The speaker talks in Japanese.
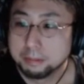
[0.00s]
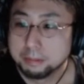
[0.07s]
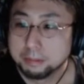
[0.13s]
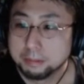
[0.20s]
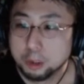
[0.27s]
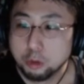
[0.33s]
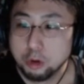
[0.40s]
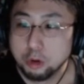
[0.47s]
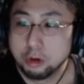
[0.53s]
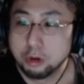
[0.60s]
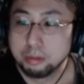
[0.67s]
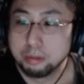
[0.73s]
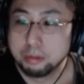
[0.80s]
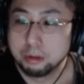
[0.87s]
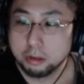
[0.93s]
俺を
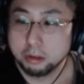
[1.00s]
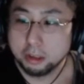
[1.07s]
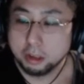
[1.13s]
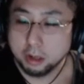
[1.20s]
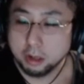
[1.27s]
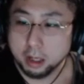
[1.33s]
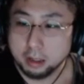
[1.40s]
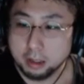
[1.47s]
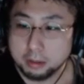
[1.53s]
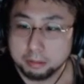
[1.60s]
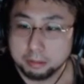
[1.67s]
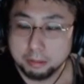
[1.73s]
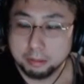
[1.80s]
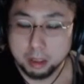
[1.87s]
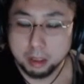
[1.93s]
ブロックしてくれ。
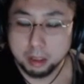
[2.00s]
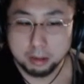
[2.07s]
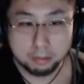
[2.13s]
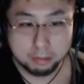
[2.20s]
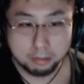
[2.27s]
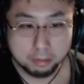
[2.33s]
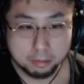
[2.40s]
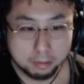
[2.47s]
み、うん。うん。